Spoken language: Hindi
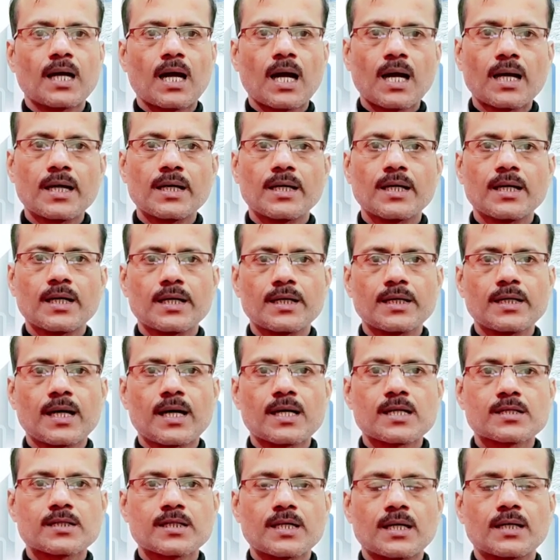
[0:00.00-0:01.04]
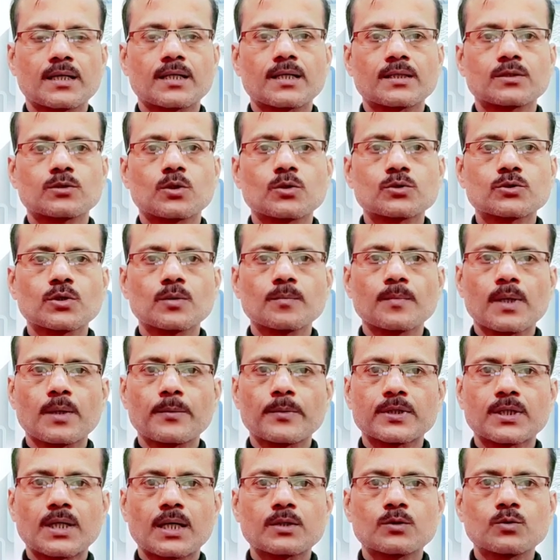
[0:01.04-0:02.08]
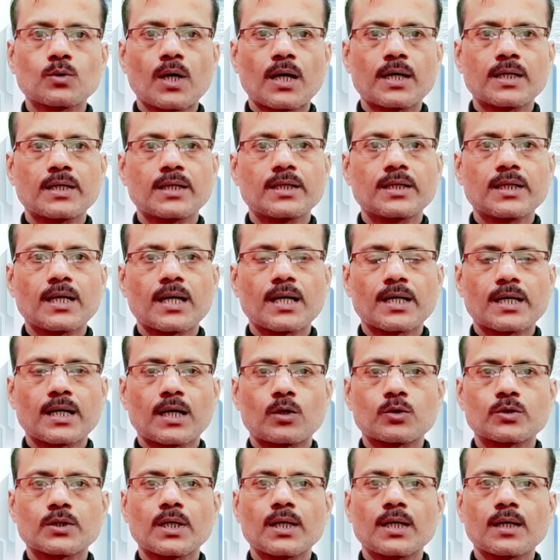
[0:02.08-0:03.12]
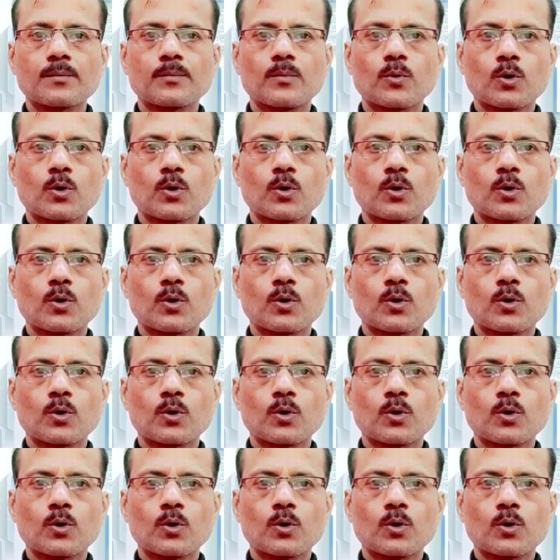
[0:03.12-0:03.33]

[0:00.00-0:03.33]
आईडीटीआर सेंटर दोस्तों मैं बता दूं आईडीटीआर क्या होता है एक